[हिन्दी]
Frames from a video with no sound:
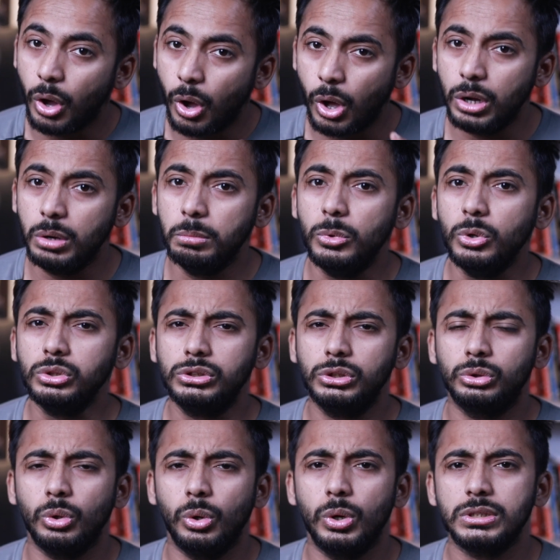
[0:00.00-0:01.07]
ऑलमोस्ट
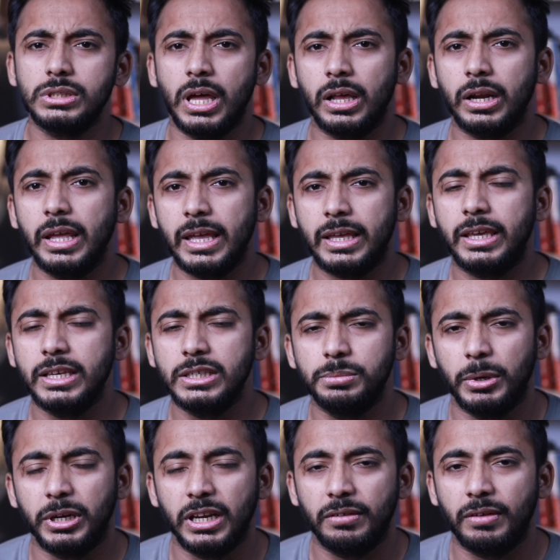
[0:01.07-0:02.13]
2021
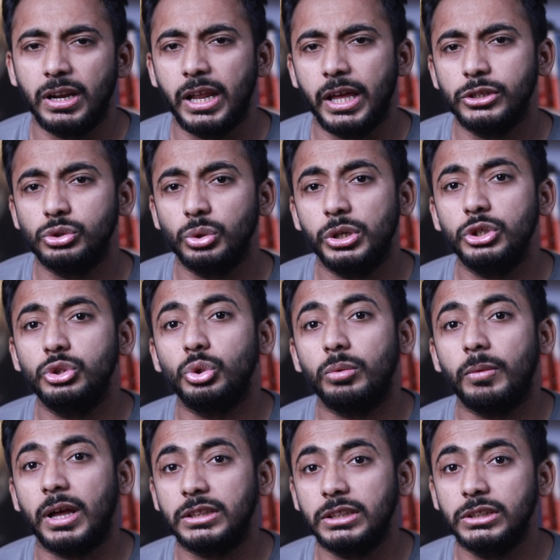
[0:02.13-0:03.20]
बनने वाला है जो कि
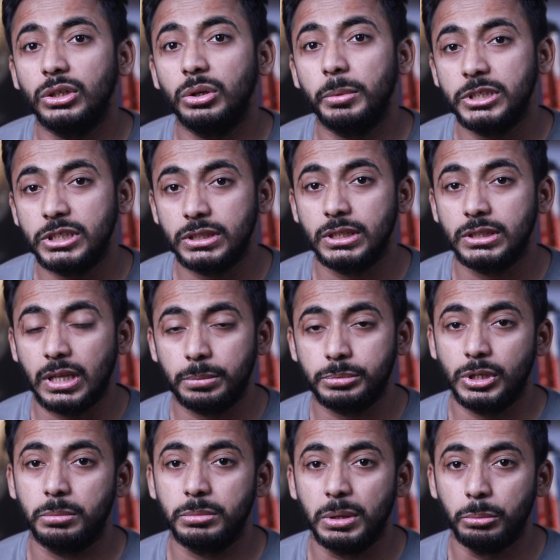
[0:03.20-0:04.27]
शुरुआती दिनों में जिस हिसाब से
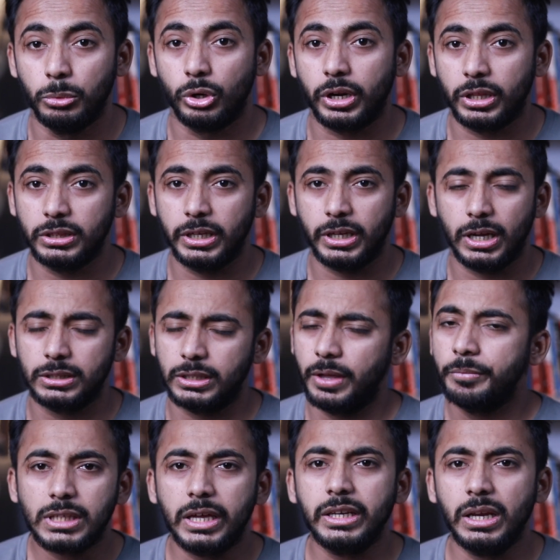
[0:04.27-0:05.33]
हमने बुल रन देखा
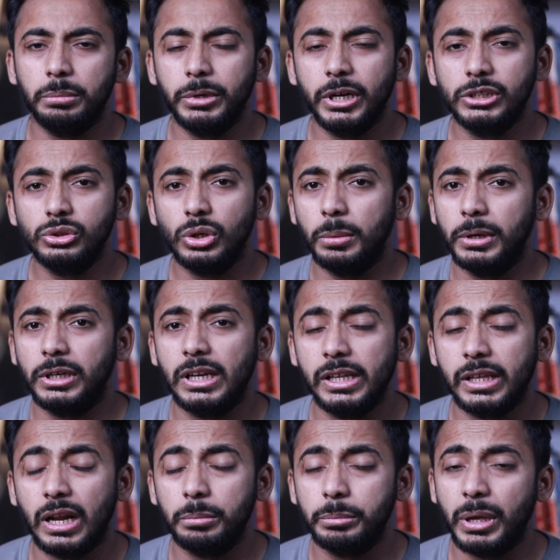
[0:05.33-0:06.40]
था सारी अपडेट जो है मैं
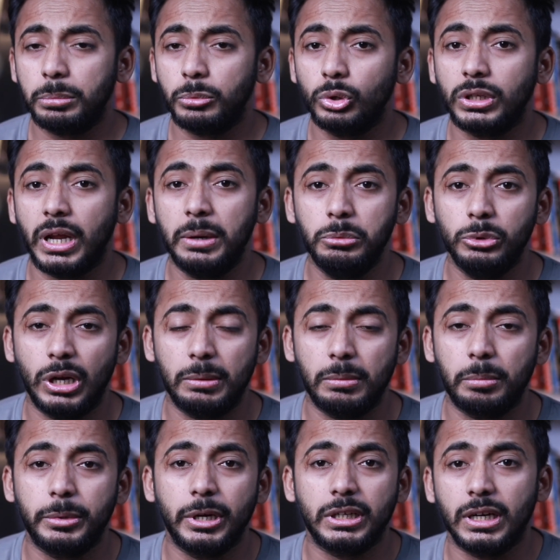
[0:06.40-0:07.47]
टेलीग्राम पे आपको टाइम टू टाइम
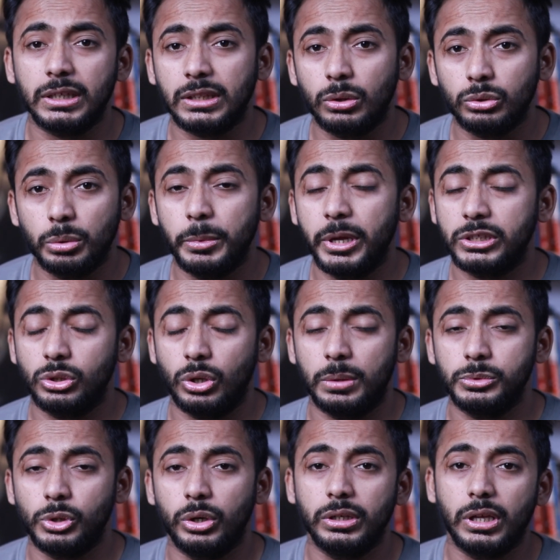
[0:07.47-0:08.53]
अपडेट करता हूं तो मेक श्योर sure
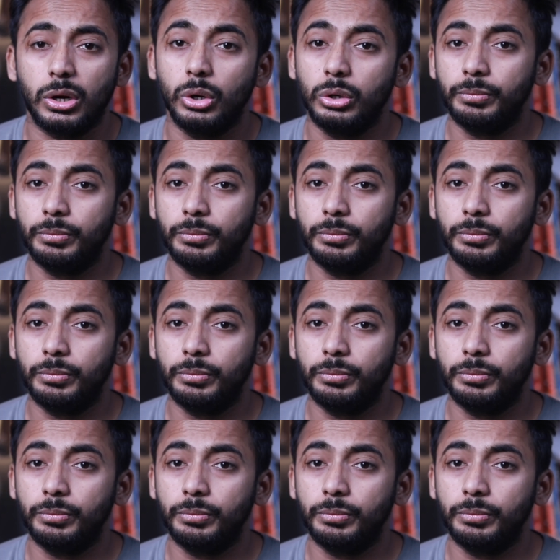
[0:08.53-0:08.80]
आप ज्वाइन कर लो